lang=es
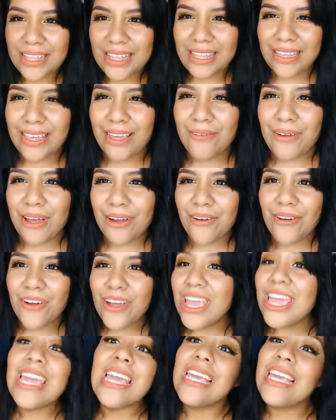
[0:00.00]
de aquí abajo
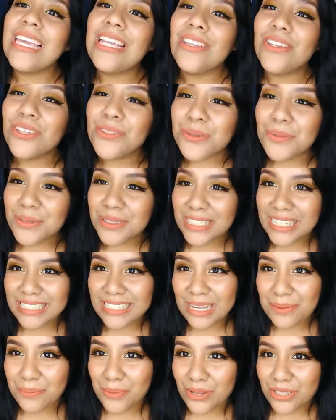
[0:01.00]
y nos vemos
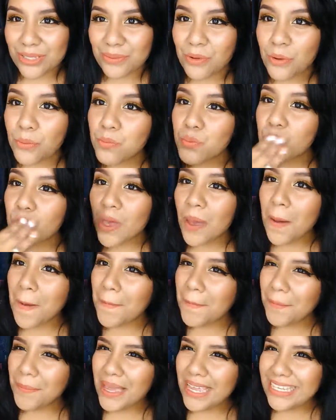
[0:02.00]
hasta el próximo.
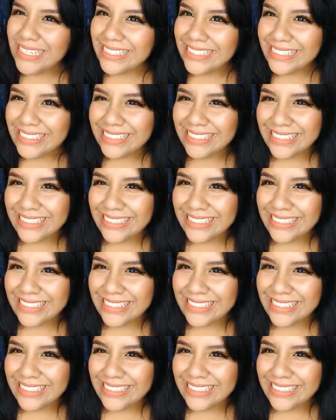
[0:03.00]
Bye.